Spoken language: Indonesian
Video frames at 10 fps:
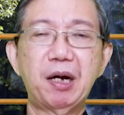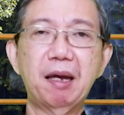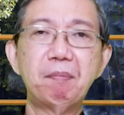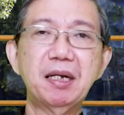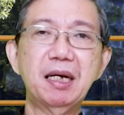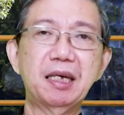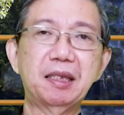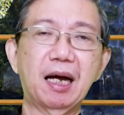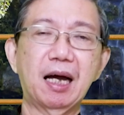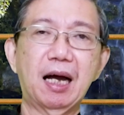Bagaimana
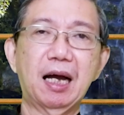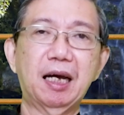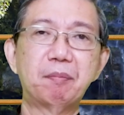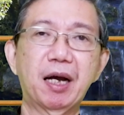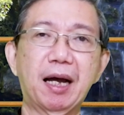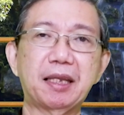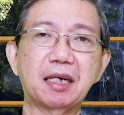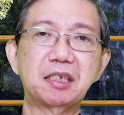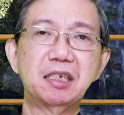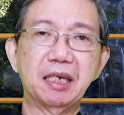kita akan
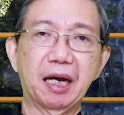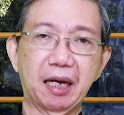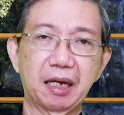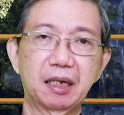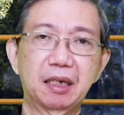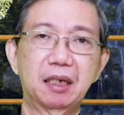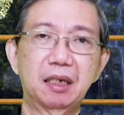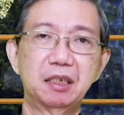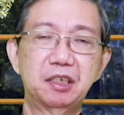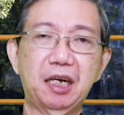mengatasinya
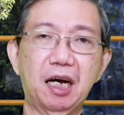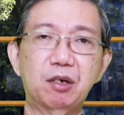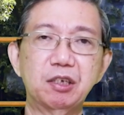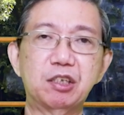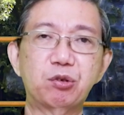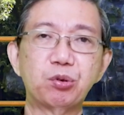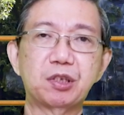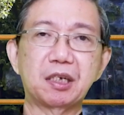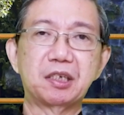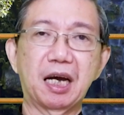jikalau itu
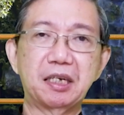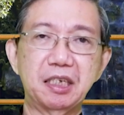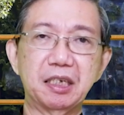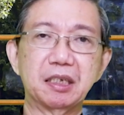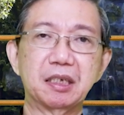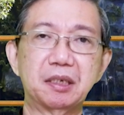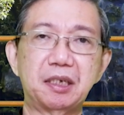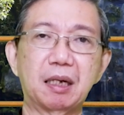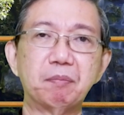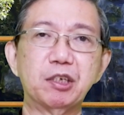terjadi
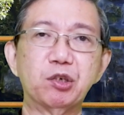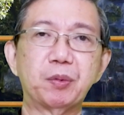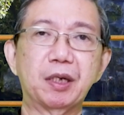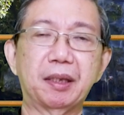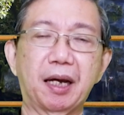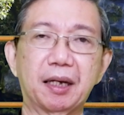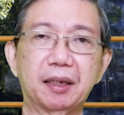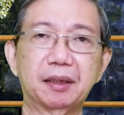dalam hidup kita?